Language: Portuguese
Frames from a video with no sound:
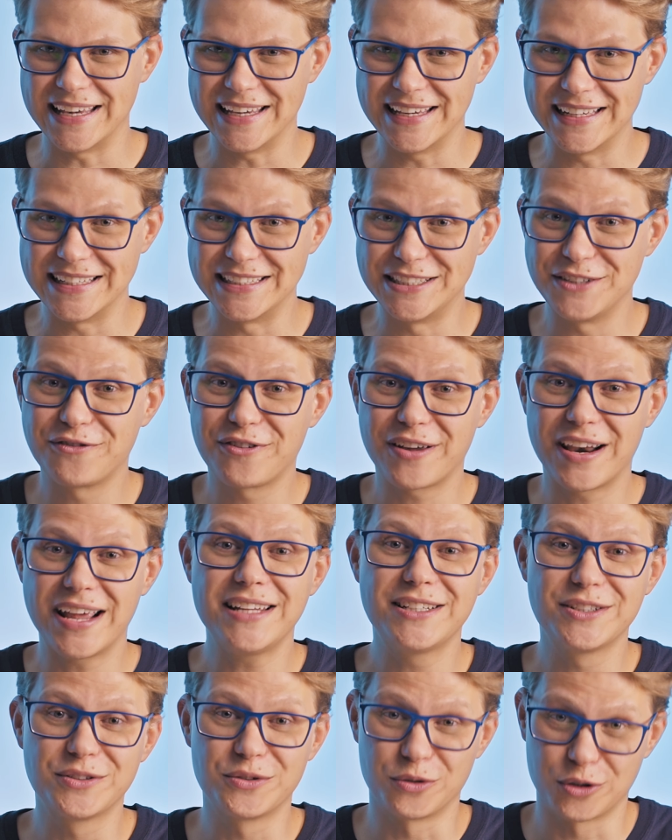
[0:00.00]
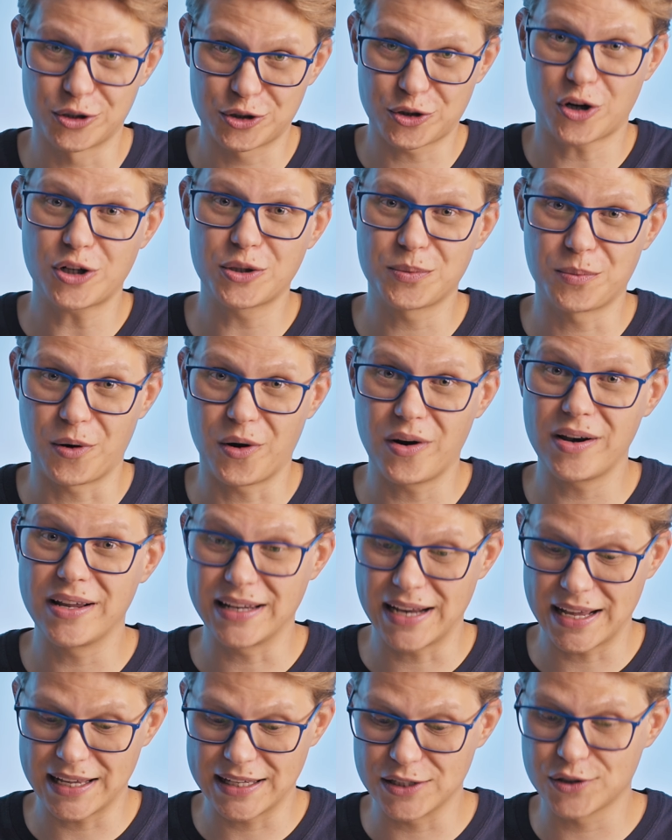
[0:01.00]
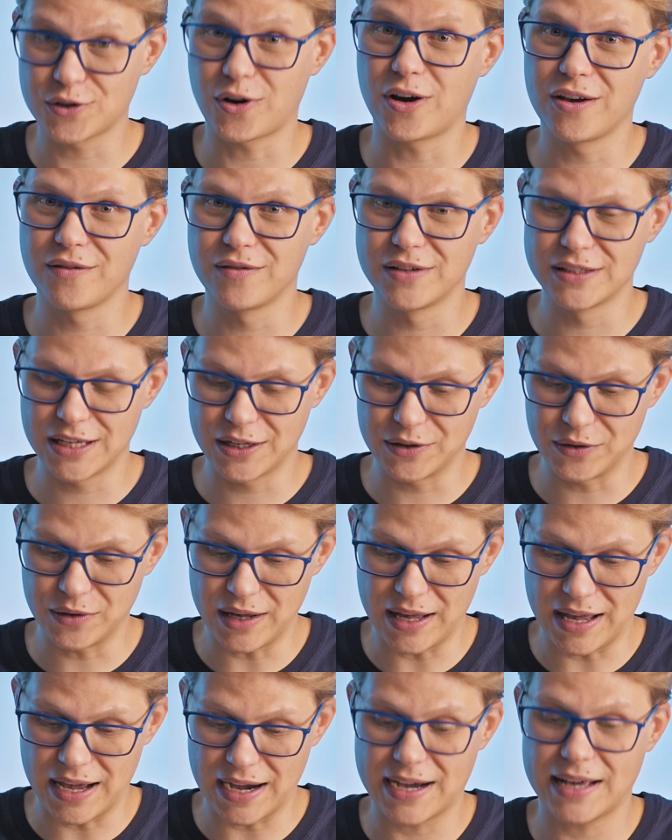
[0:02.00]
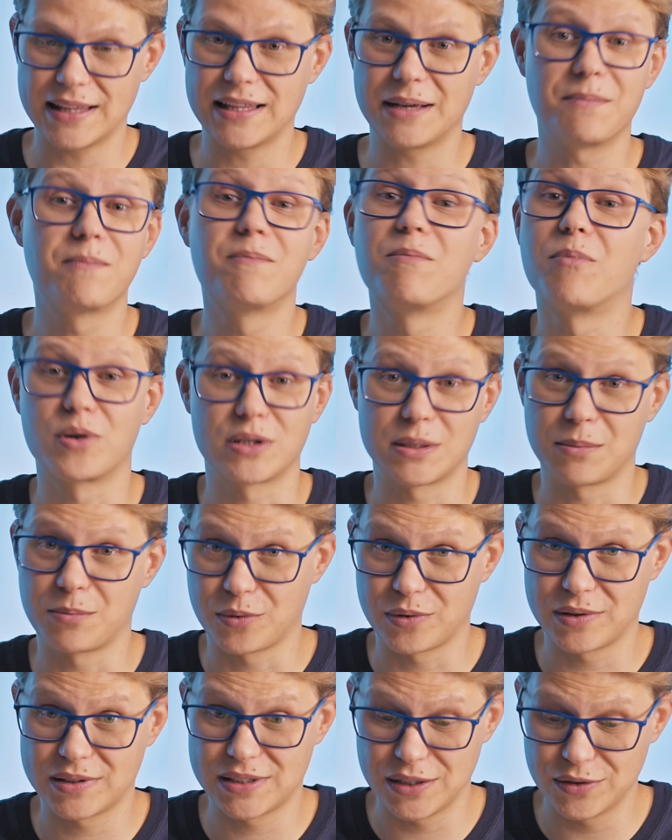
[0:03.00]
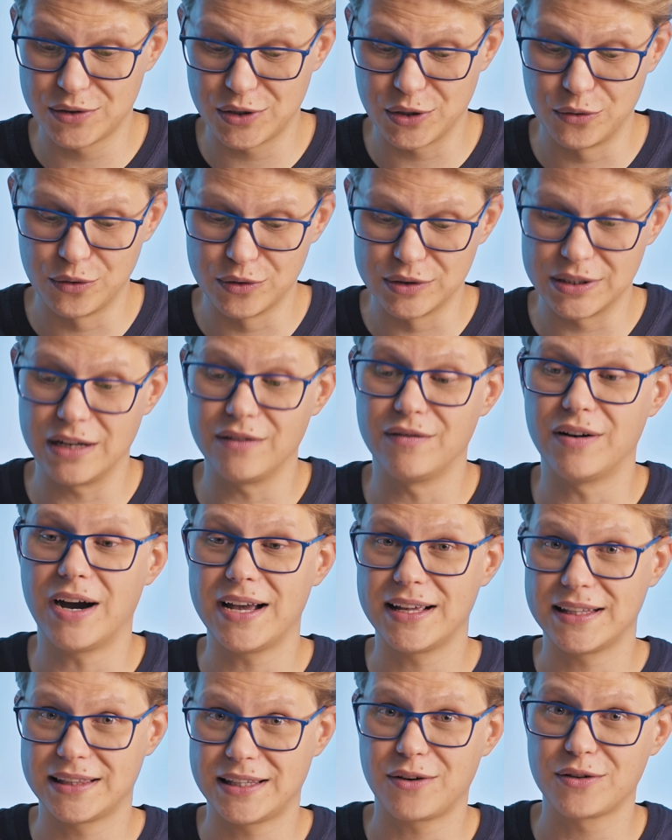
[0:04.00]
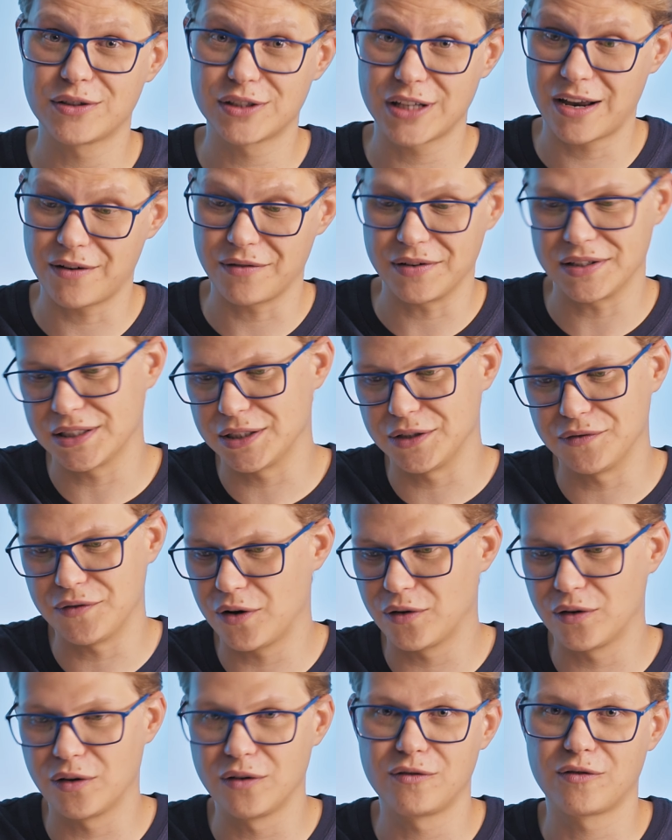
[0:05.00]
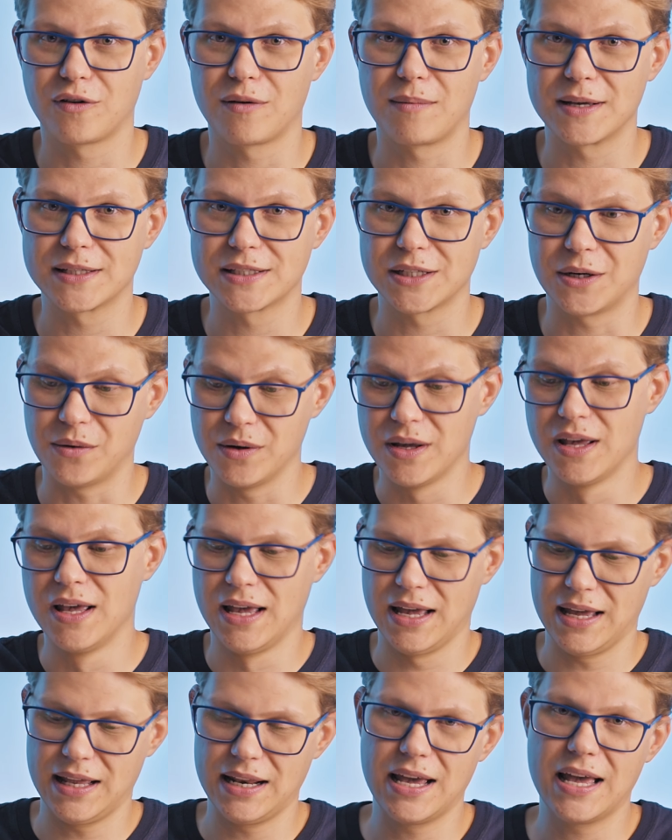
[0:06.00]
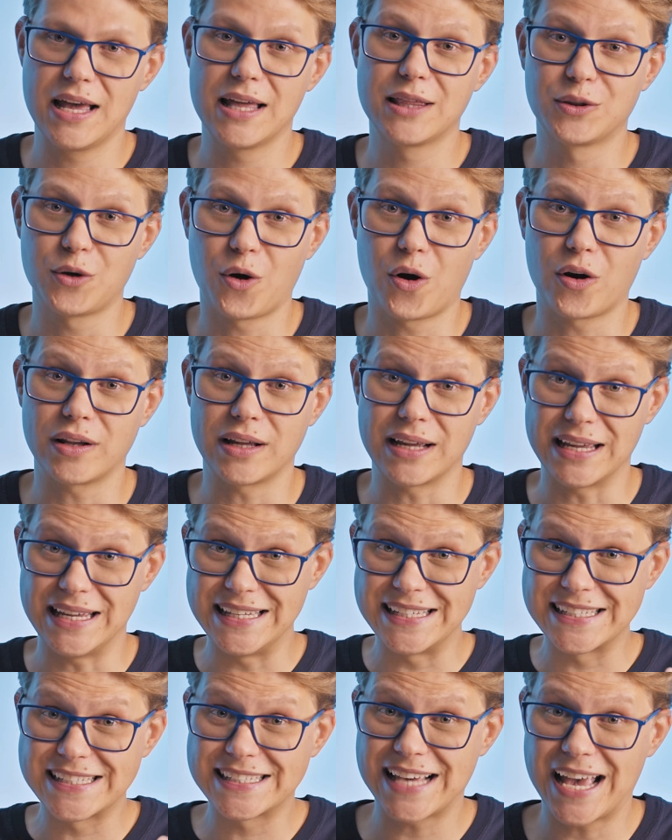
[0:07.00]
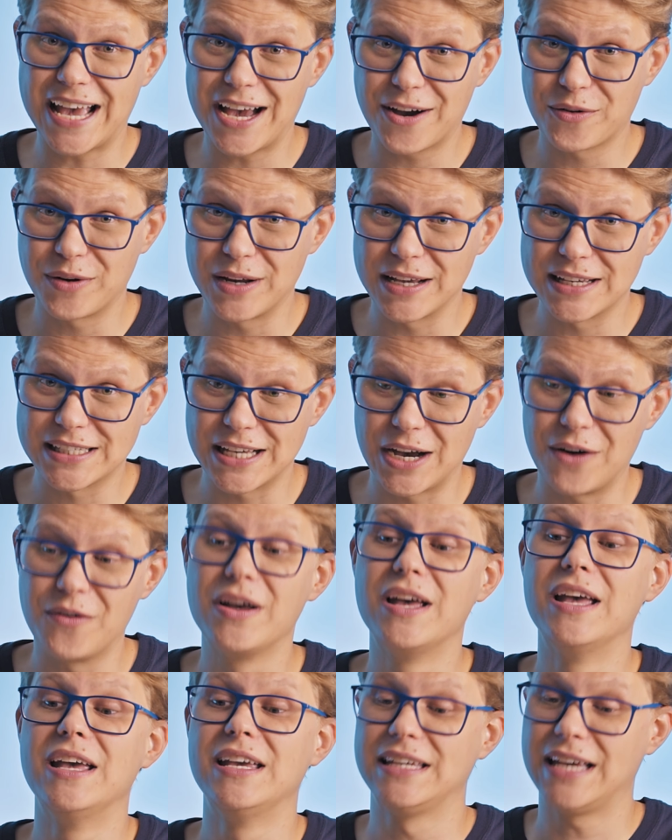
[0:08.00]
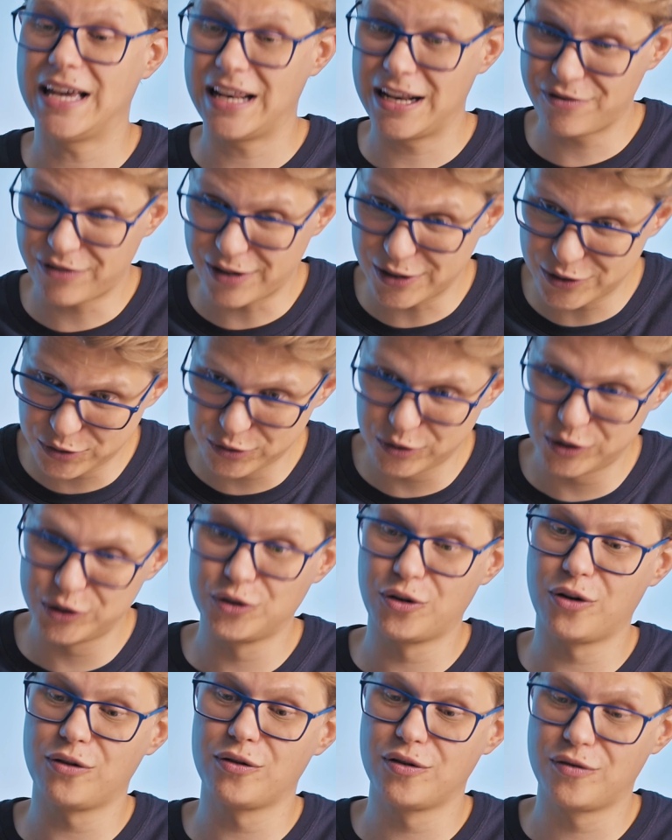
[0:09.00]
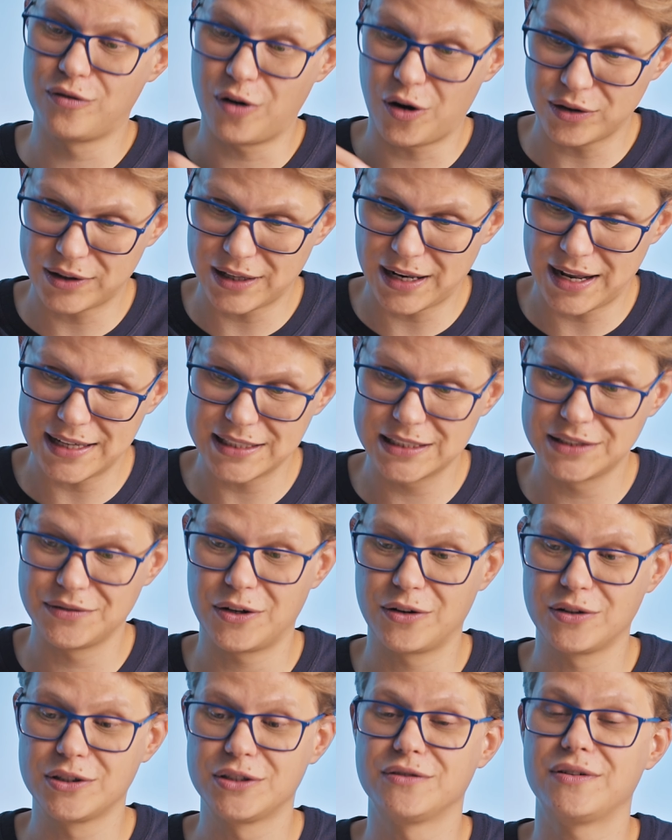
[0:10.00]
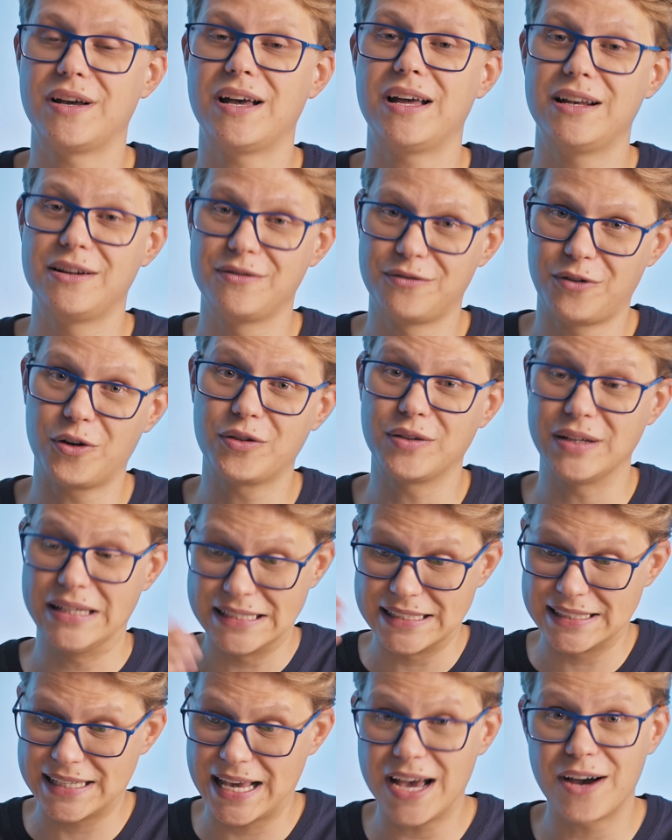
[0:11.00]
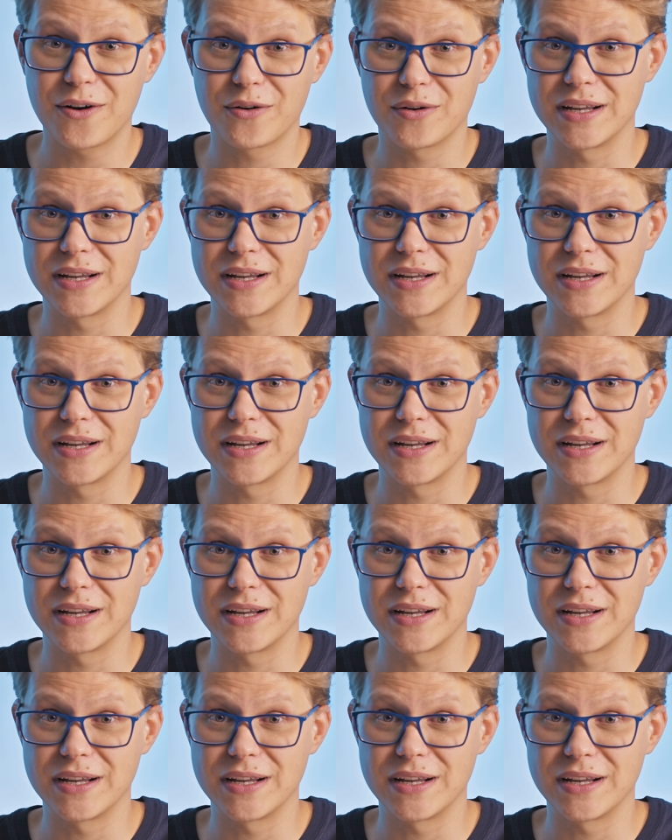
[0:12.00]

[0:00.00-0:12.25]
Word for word: E diferente do short polling, né, que só revisando é a cada, por exemplo, 5 segundos ele vai até o server, se tiver ou não informação, ele retorna e encerra a conexão, e aí ele faz tudo de novo, volta lá, se tiver ou não tiver, ele volta e encerra encerra a